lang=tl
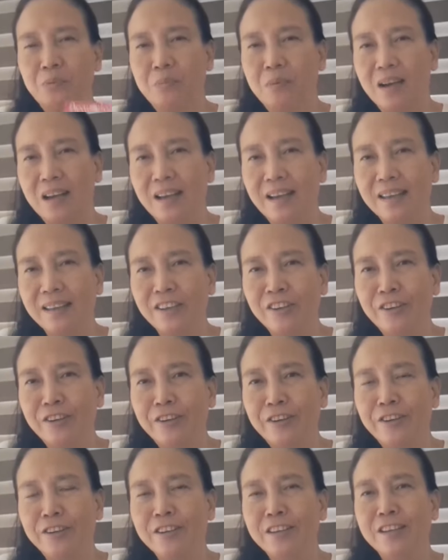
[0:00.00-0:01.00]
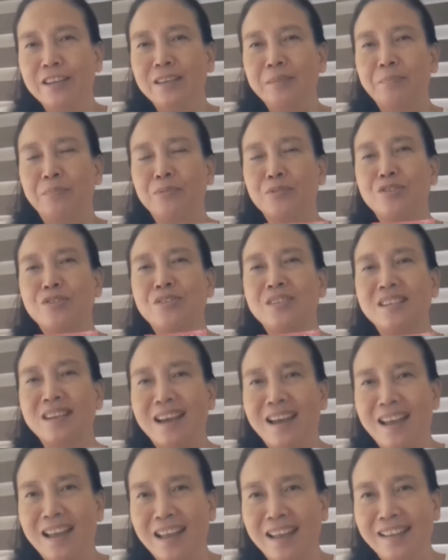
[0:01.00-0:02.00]
po ba kayo, push
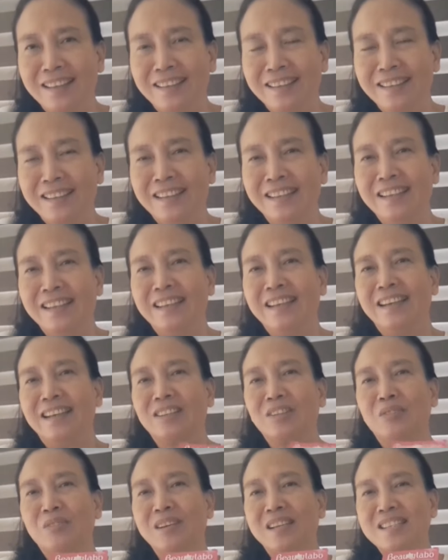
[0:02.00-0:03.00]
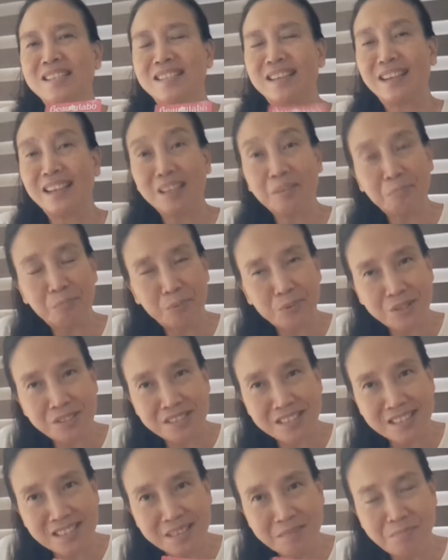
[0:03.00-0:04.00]
yan at walang sakit,
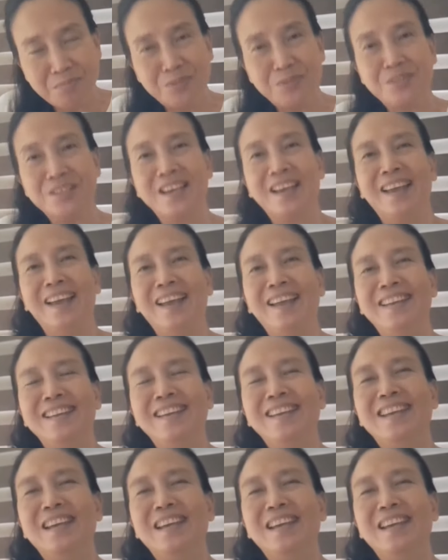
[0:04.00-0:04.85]
boost din po yan.